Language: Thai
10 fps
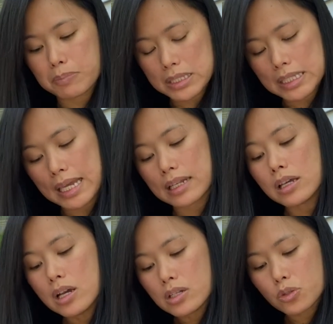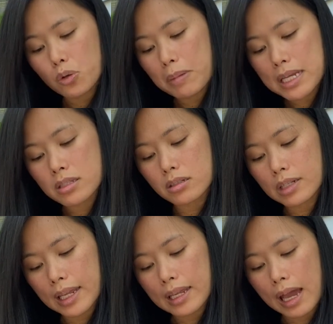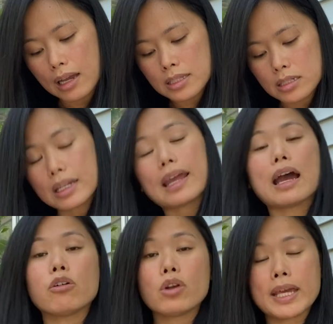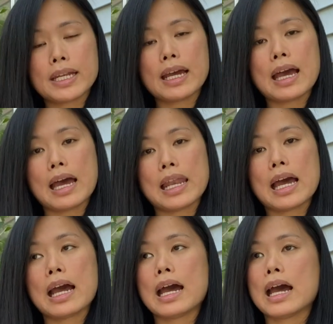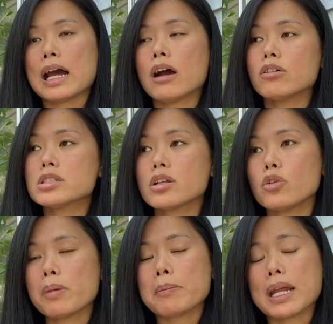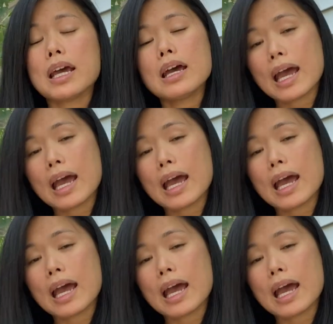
40%ส่วนมากซื้อในซื้อในเอาเลทนะคะ ราคาเขาก็จะลดประมาณ